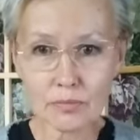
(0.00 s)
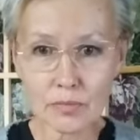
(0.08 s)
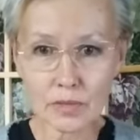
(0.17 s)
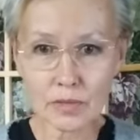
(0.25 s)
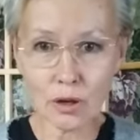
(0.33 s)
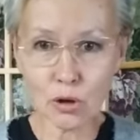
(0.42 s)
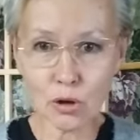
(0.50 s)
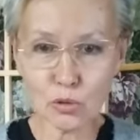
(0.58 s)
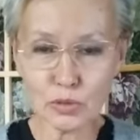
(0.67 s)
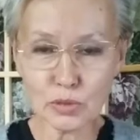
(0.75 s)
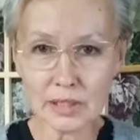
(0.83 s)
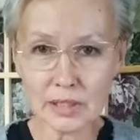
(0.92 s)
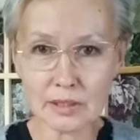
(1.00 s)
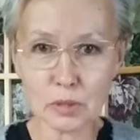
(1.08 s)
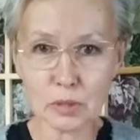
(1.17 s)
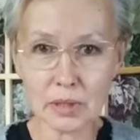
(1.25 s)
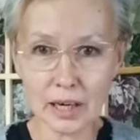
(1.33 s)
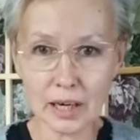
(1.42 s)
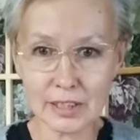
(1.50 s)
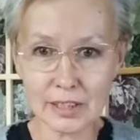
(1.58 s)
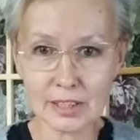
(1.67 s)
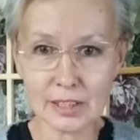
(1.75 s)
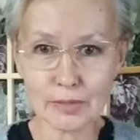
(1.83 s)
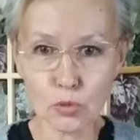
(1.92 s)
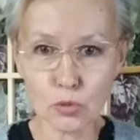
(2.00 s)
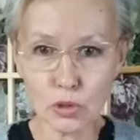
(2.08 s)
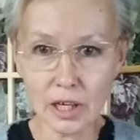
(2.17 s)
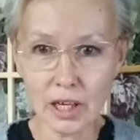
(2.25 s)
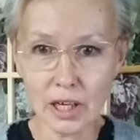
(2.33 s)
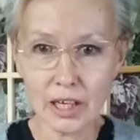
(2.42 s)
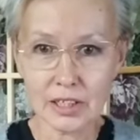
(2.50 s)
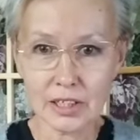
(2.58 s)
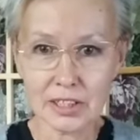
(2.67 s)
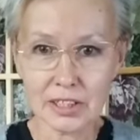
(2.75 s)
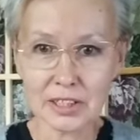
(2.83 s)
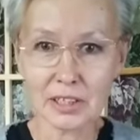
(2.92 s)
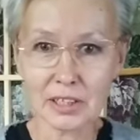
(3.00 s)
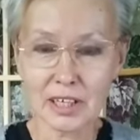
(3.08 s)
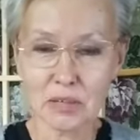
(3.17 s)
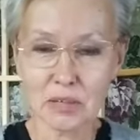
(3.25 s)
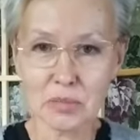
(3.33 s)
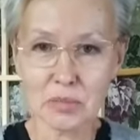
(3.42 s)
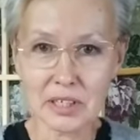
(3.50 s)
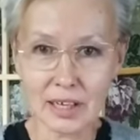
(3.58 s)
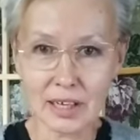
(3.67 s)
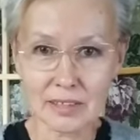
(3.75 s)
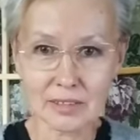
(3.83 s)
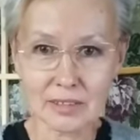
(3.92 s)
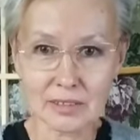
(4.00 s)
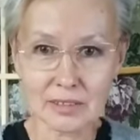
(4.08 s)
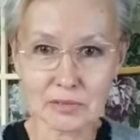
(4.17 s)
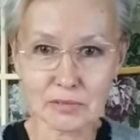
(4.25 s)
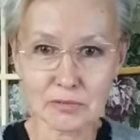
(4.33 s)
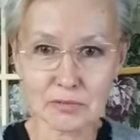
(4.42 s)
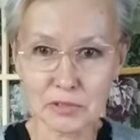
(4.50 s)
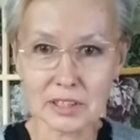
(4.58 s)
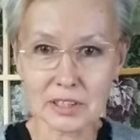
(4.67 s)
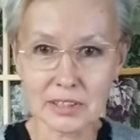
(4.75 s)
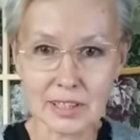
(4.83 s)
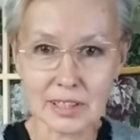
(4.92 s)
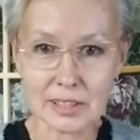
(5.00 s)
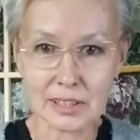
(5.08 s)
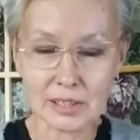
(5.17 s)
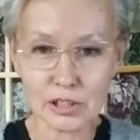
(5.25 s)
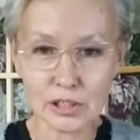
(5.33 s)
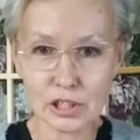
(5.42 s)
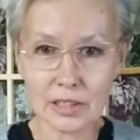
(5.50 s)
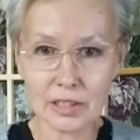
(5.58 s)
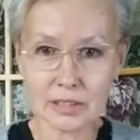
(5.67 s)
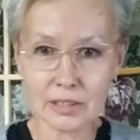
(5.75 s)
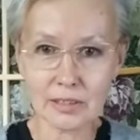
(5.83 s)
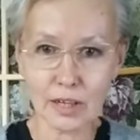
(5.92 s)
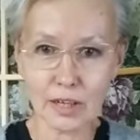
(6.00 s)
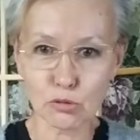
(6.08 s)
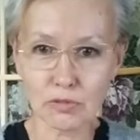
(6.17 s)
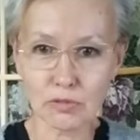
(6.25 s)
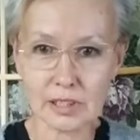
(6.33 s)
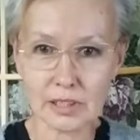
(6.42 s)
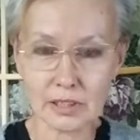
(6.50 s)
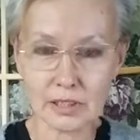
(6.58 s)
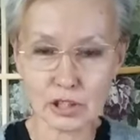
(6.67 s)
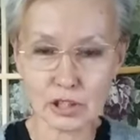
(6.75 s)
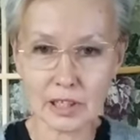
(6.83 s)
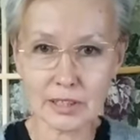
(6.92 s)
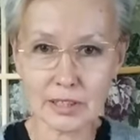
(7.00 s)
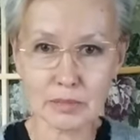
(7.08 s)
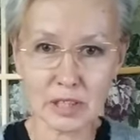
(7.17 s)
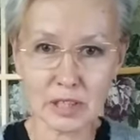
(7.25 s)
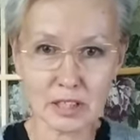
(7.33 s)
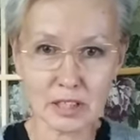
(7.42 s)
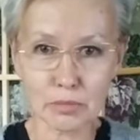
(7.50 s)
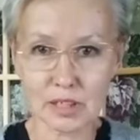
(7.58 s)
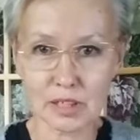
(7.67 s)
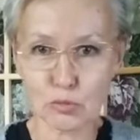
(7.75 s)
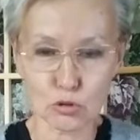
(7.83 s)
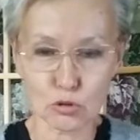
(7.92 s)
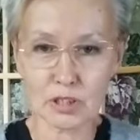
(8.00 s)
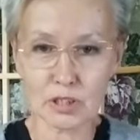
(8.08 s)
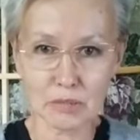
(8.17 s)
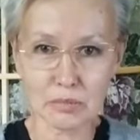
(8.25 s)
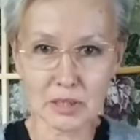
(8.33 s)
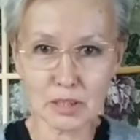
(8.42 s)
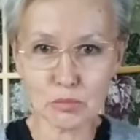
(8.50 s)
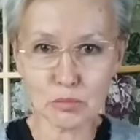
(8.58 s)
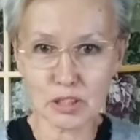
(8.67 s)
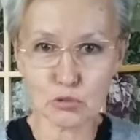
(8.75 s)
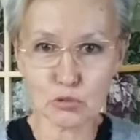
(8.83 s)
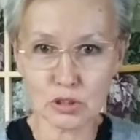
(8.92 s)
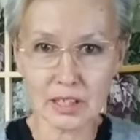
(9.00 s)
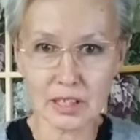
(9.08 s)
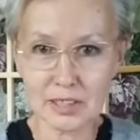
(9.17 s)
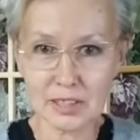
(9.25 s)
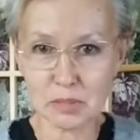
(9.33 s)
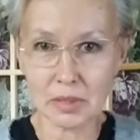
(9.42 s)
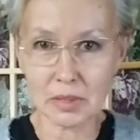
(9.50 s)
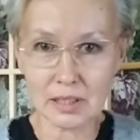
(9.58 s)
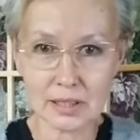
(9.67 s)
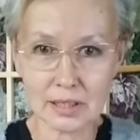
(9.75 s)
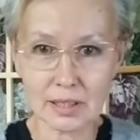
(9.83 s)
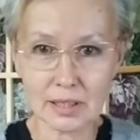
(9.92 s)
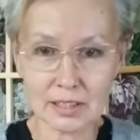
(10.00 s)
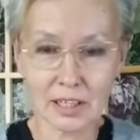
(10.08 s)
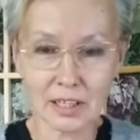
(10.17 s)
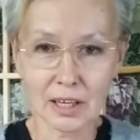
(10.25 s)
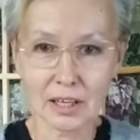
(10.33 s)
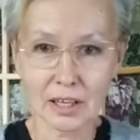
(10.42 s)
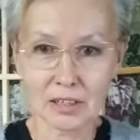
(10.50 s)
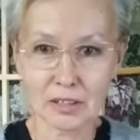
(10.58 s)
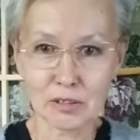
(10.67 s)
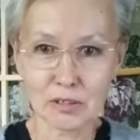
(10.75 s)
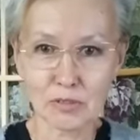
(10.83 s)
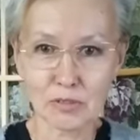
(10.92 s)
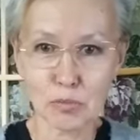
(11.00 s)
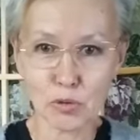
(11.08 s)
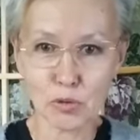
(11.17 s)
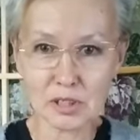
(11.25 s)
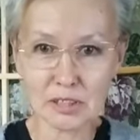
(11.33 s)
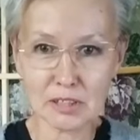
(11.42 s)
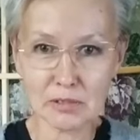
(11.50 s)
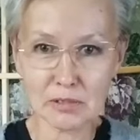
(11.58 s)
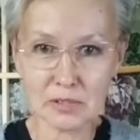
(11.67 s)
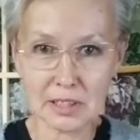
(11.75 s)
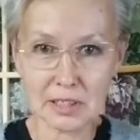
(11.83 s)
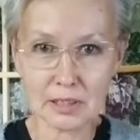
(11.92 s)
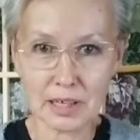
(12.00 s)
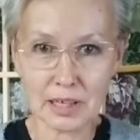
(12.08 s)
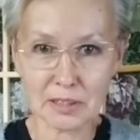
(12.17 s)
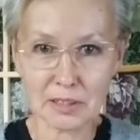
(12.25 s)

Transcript: а, у нас забарахлил звук, и меня э, вы не слышали, Таню вы слышали, и мне это было немножко обидно, потому что я не смогла задать э, вопросы в эфире Тане.